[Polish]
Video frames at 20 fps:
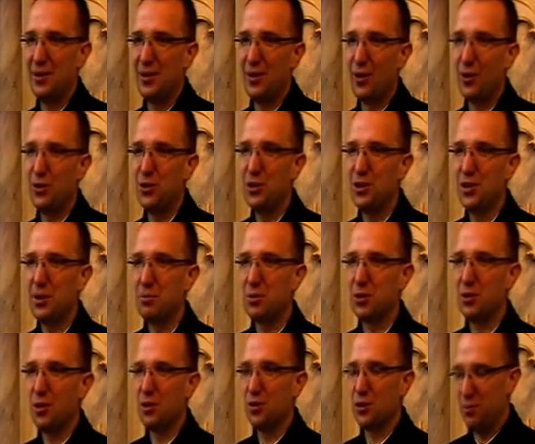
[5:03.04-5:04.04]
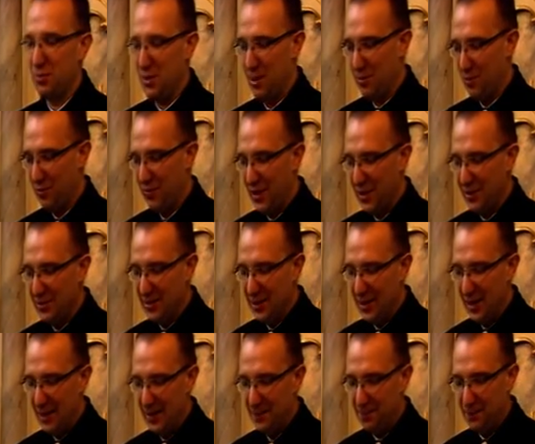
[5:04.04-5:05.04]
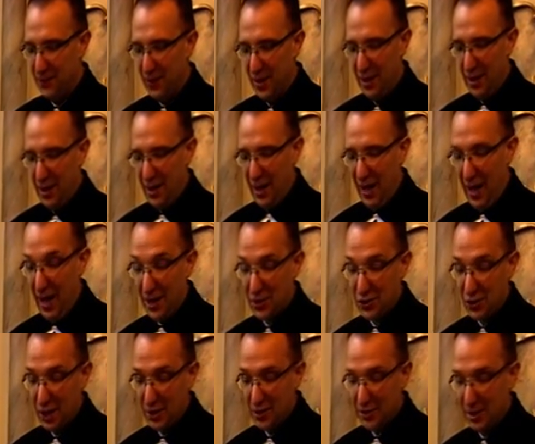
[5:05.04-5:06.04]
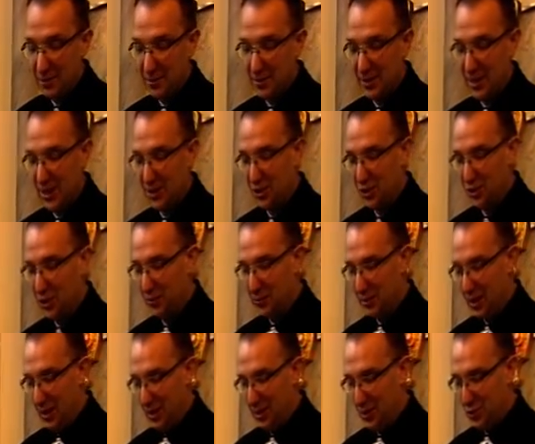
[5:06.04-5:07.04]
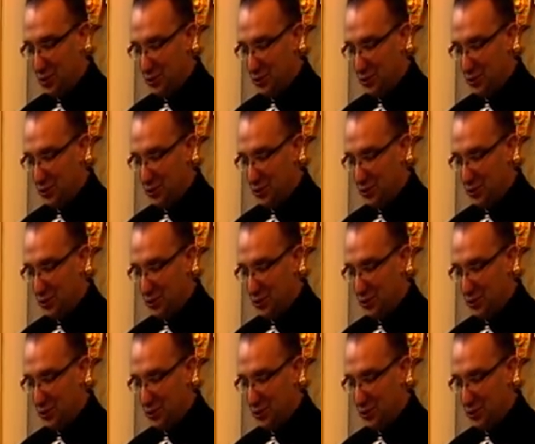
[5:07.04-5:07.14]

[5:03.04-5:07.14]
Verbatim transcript: rodzice przynoszą niemowlęta, a czasem zdarza się tak,